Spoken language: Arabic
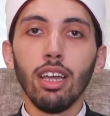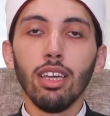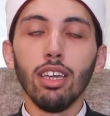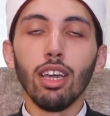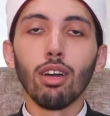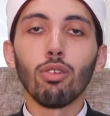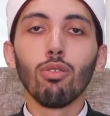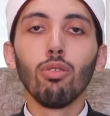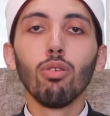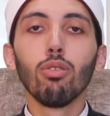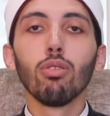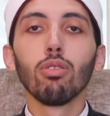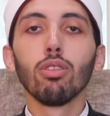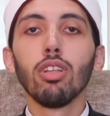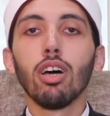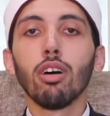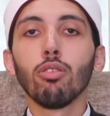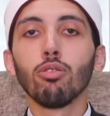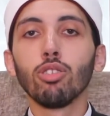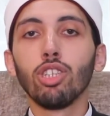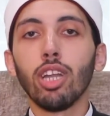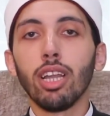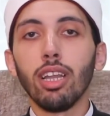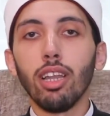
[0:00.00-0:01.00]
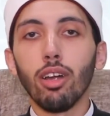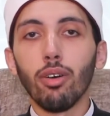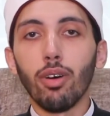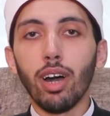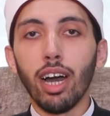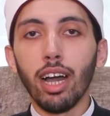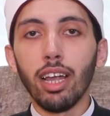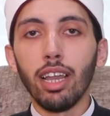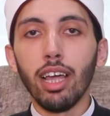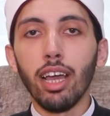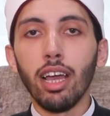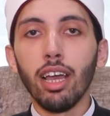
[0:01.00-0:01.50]
يقول الله جل
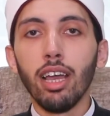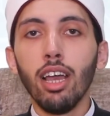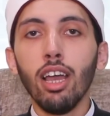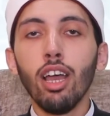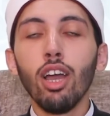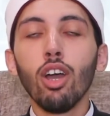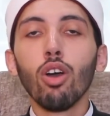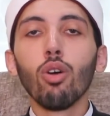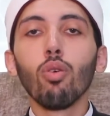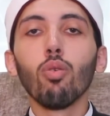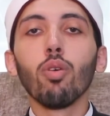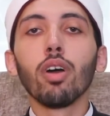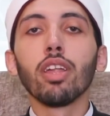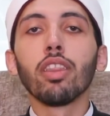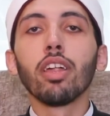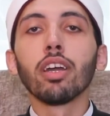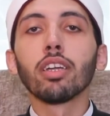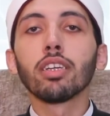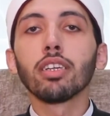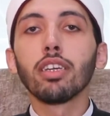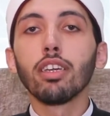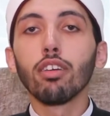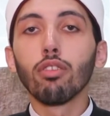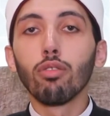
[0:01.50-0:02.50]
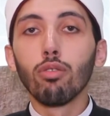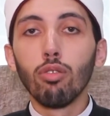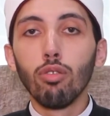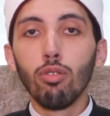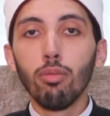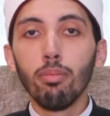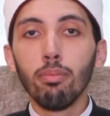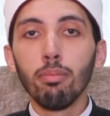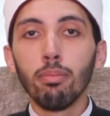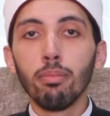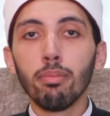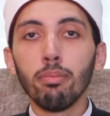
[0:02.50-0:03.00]
وعلا
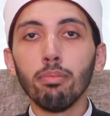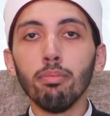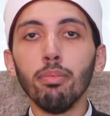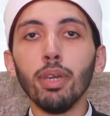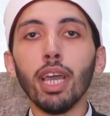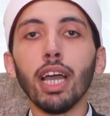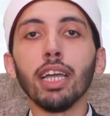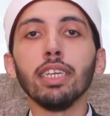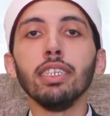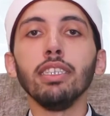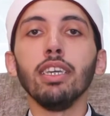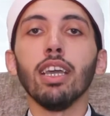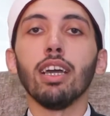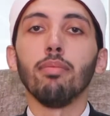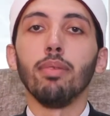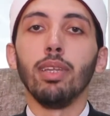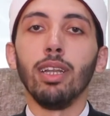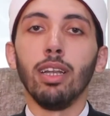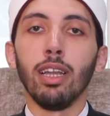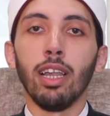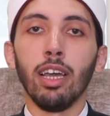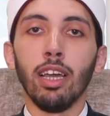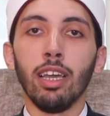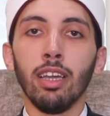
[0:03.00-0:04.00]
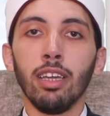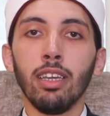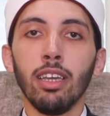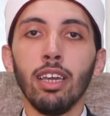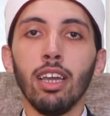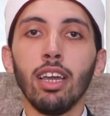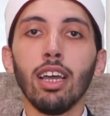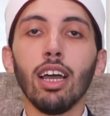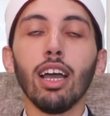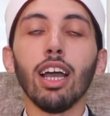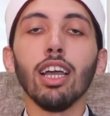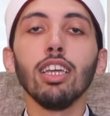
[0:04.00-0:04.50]
وذكرهم بأيام الله
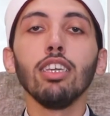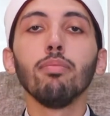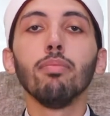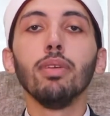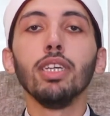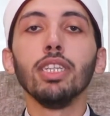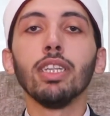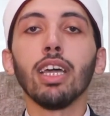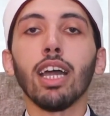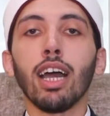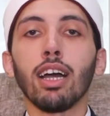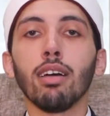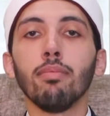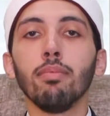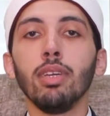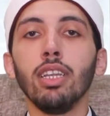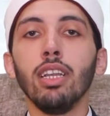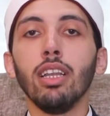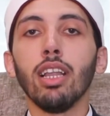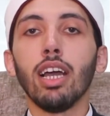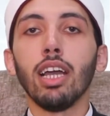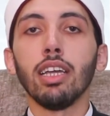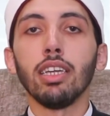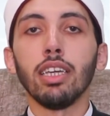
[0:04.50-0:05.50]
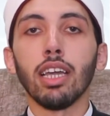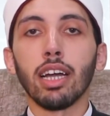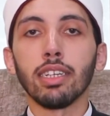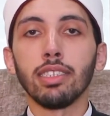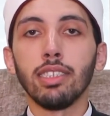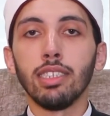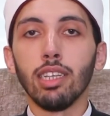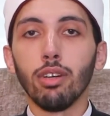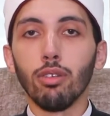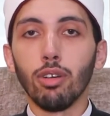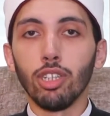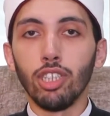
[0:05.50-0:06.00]
أي بنعم الله
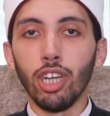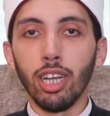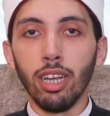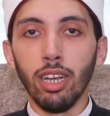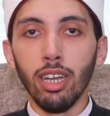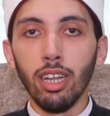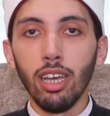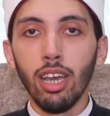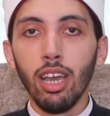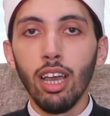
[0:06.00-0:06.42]
عز وجل